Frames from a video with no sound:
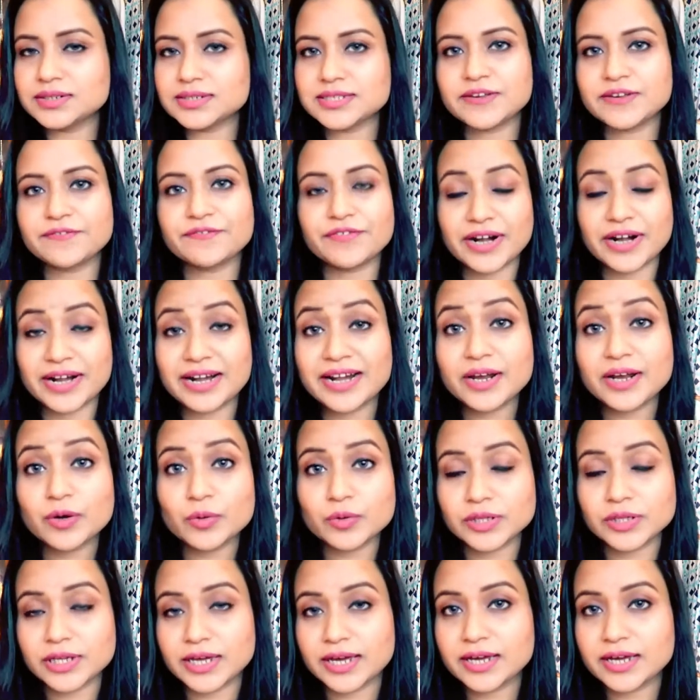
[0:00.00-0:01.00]
से फ्रेंडली
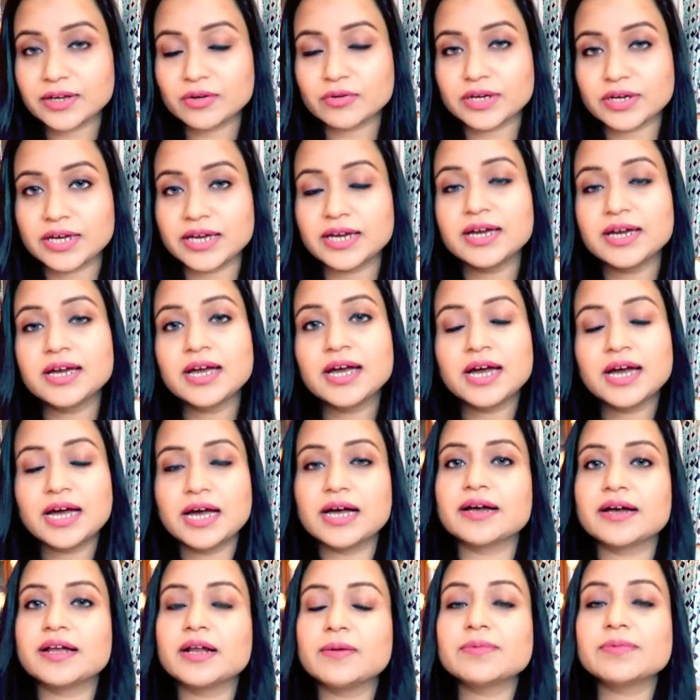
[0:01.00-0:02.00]
होते हैं क्योंकि
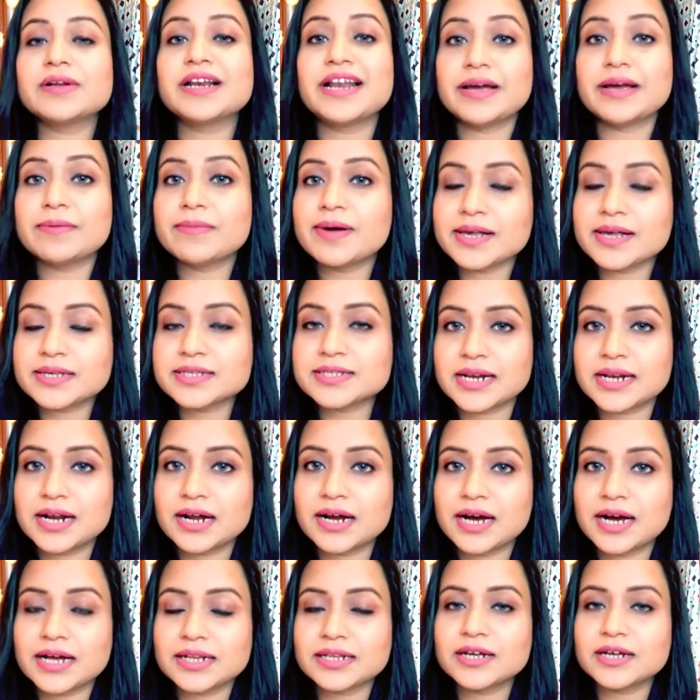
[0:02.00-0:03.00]
अगर हम क्ले मास्क
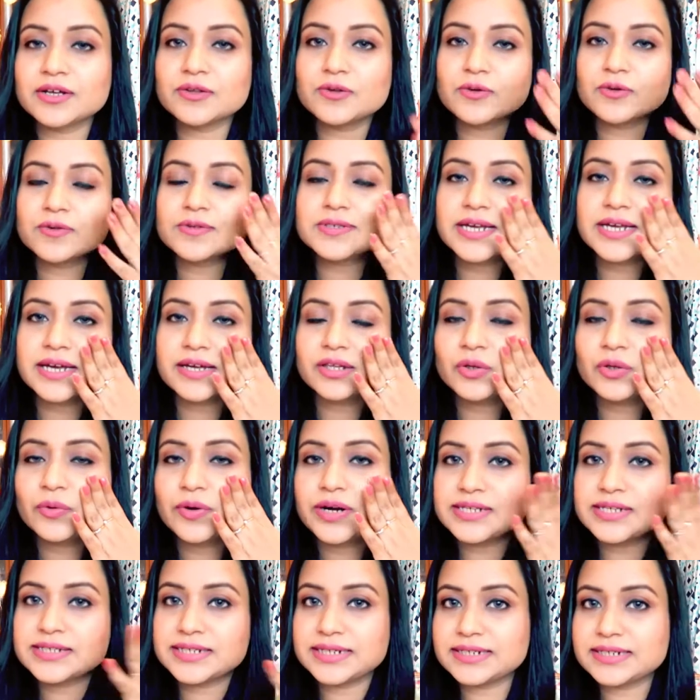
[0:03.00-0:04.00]
लगाते हैं तो स्किन
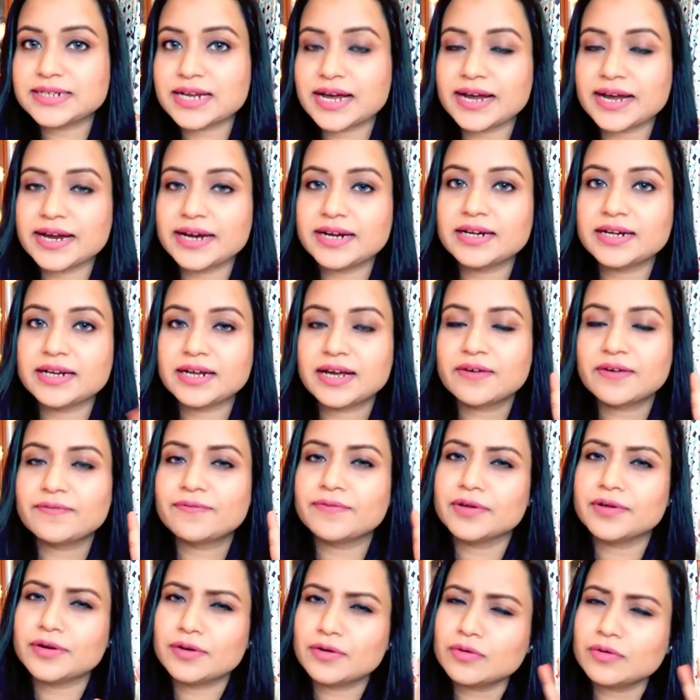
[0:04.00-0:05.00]
थोड़ी सी टाइट या
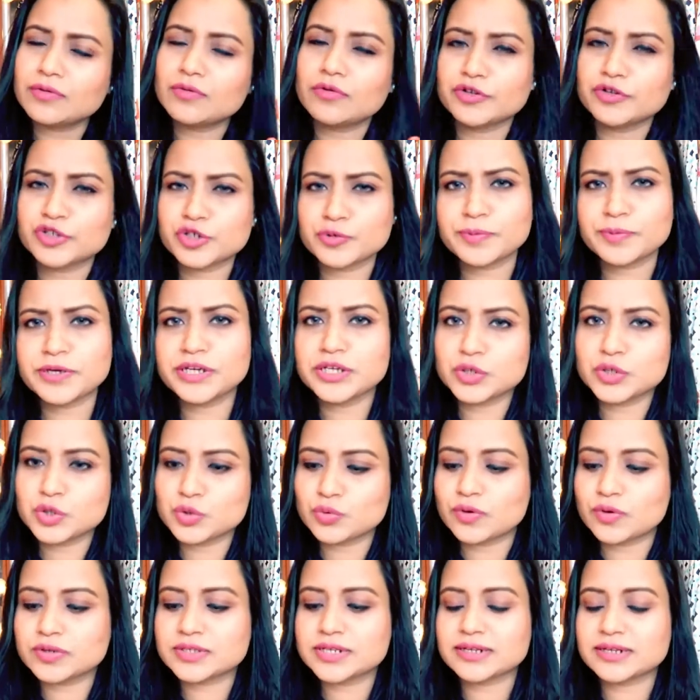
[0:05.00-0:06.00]
फिर यू नो कुछ भी
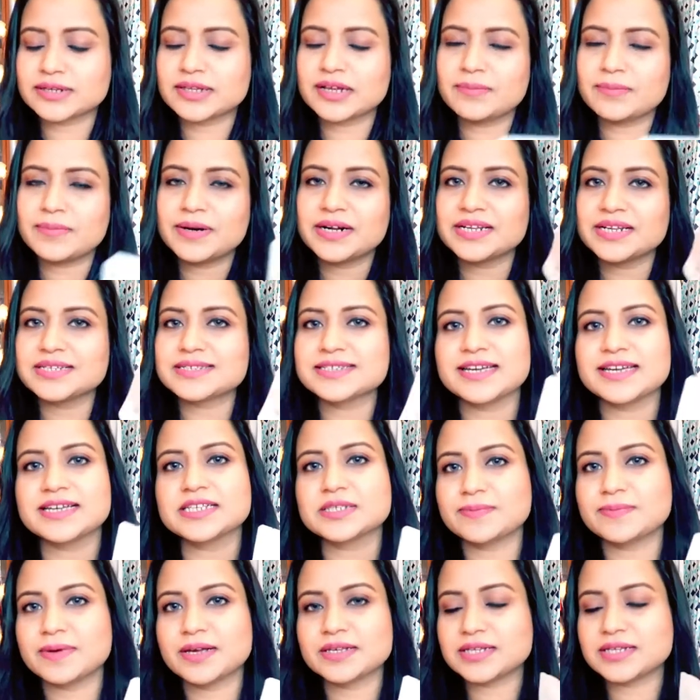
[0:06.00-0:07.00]
इशू हो सकता है बट इस
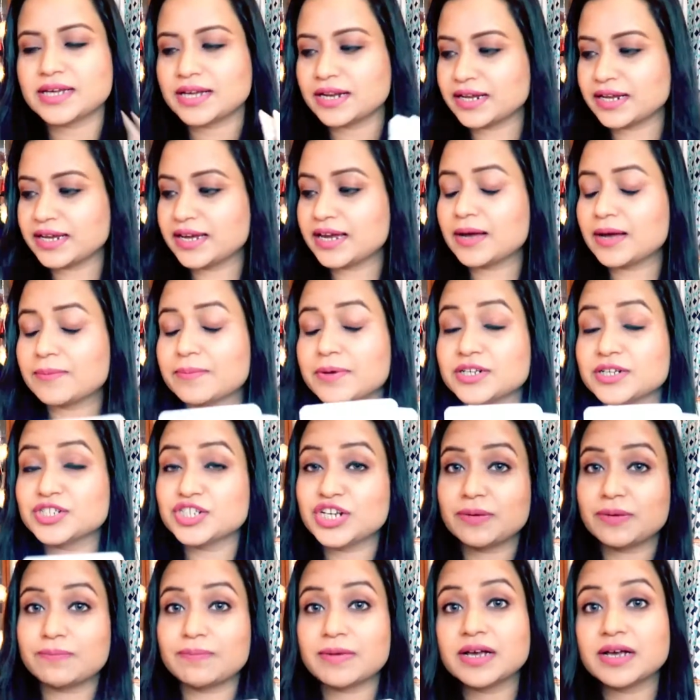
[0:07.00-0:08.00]
केस में ऐसा नहीं है आपका
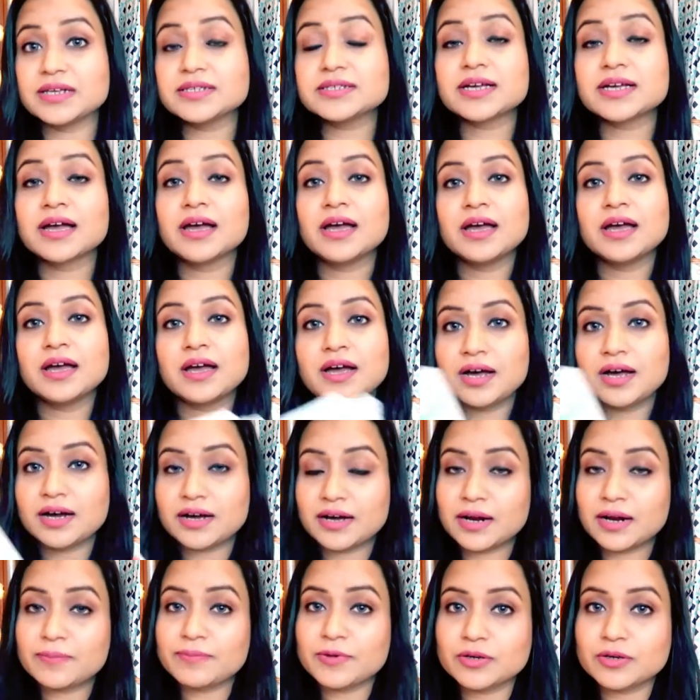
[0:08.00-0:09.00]
शीट मास्क
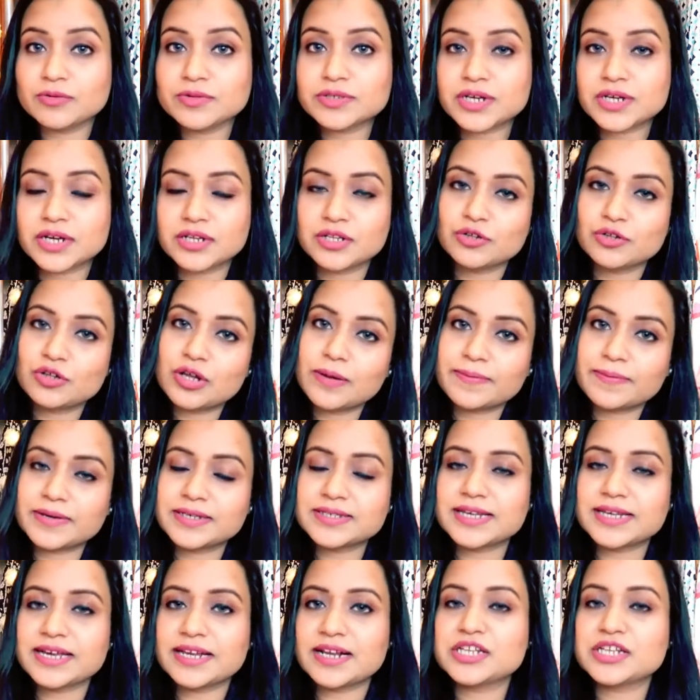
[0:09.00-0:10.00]
अगर आप यूज़ करते हैं तो
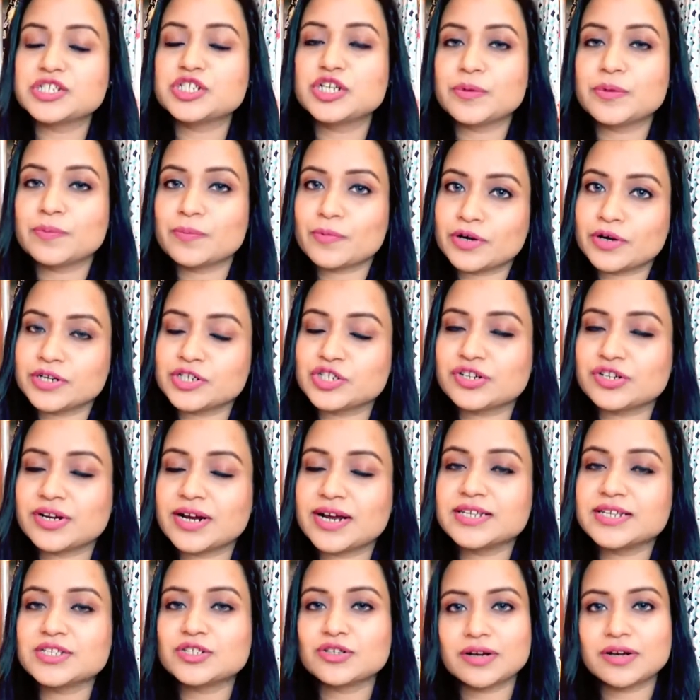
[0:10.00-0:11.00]
आपकी स्किन अच्छी
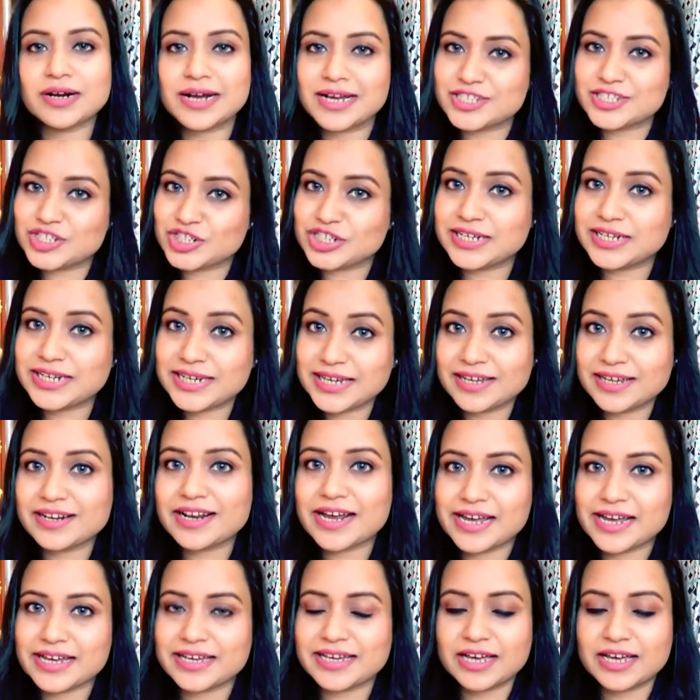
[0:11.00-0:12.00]
मॉइस्चराइज और अच्छी ही
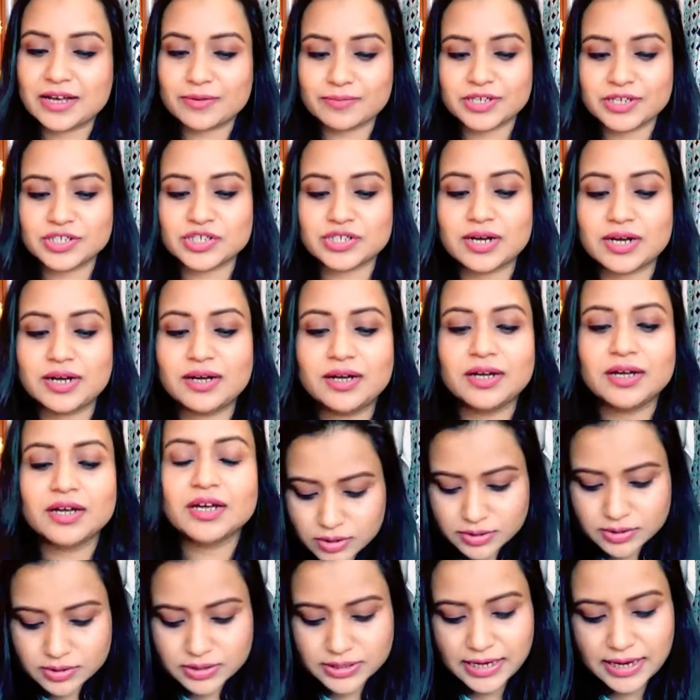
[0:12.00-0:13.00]
रहेगी हमेशा
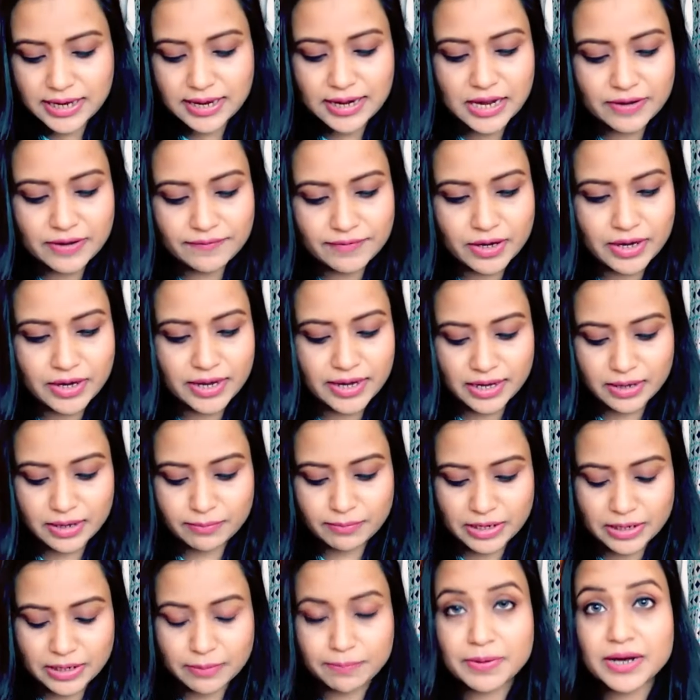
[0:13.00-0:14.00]
और उसके अलावा है
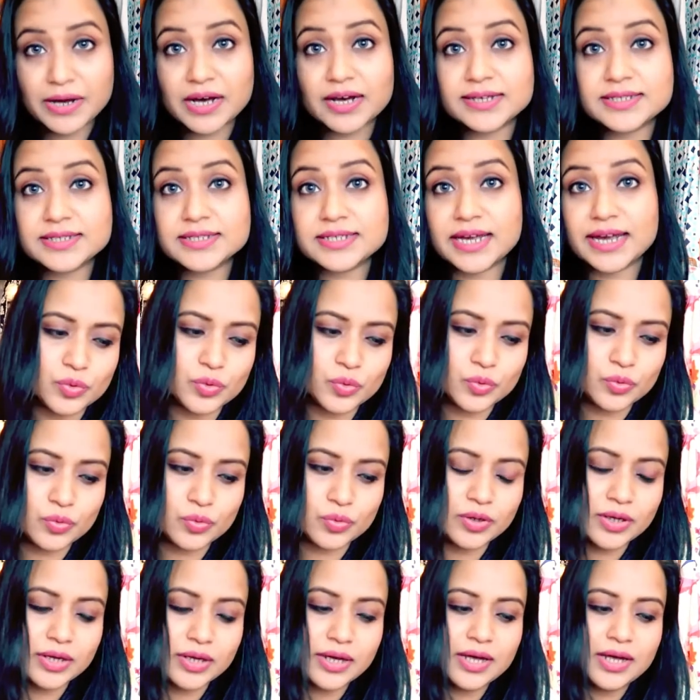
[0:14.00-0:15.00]
मेरे पास
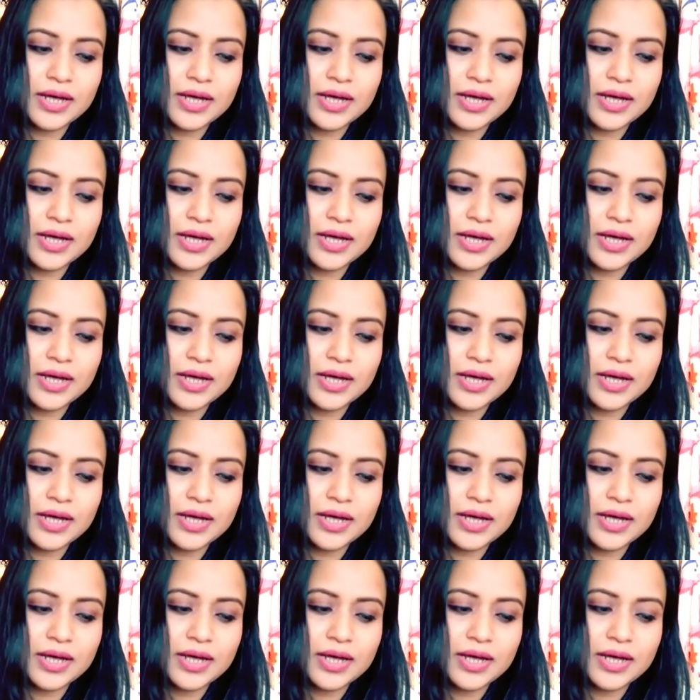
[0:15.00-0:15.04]
यू